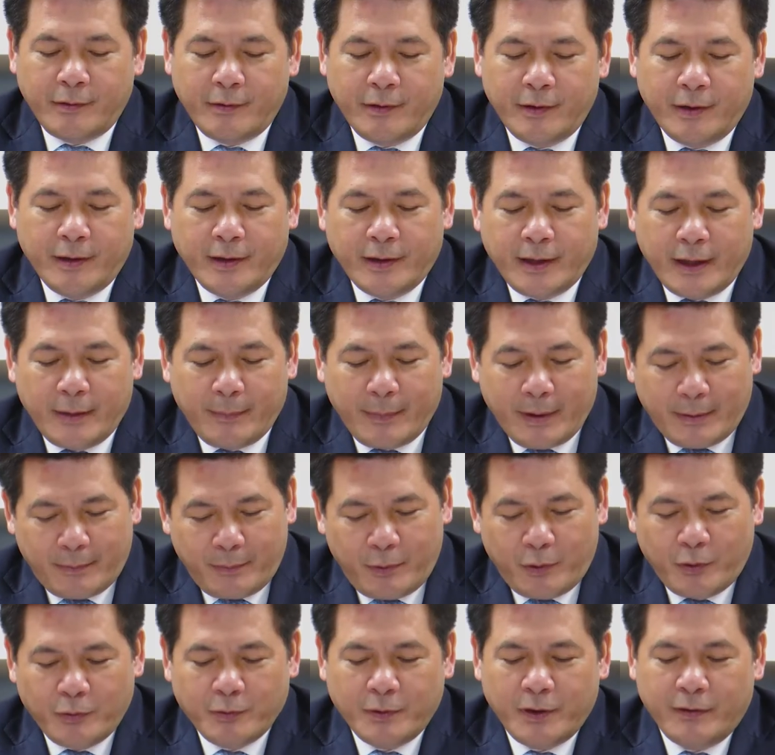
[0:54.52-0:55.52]
Việt Nam luôn thực
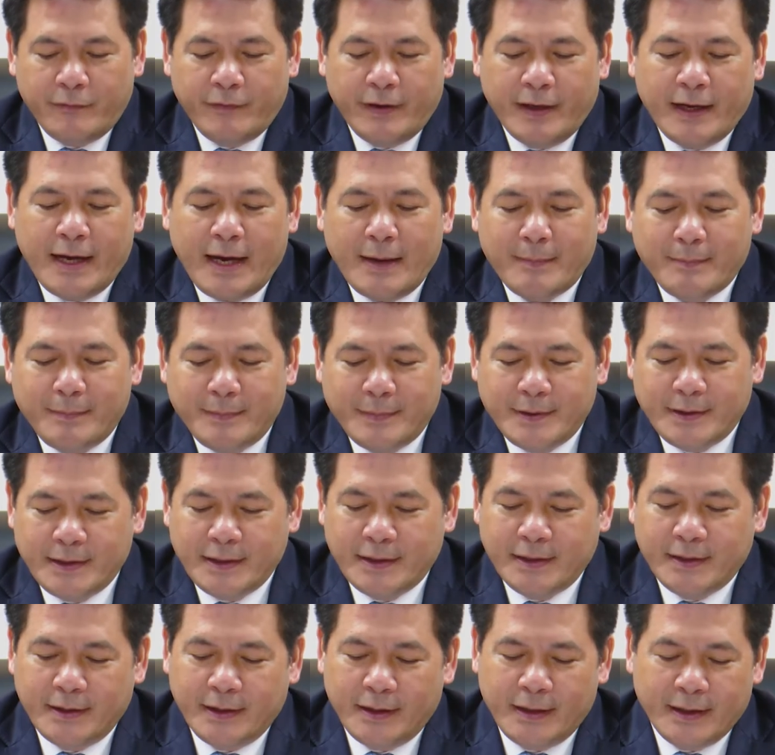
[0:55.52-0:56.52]
hiện nghiêm túc các cam kết trong
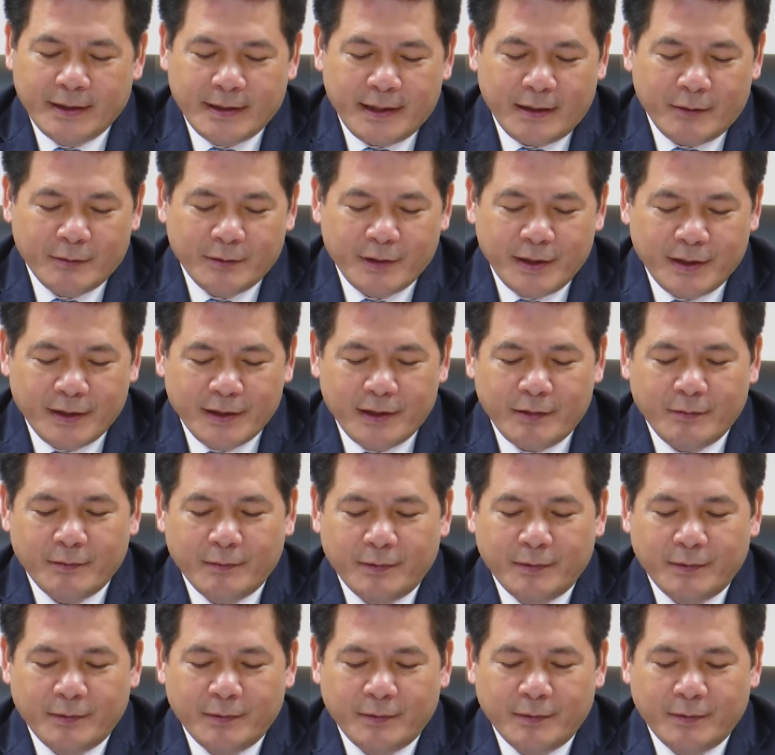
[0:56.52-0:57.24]
hiệp định, đã thể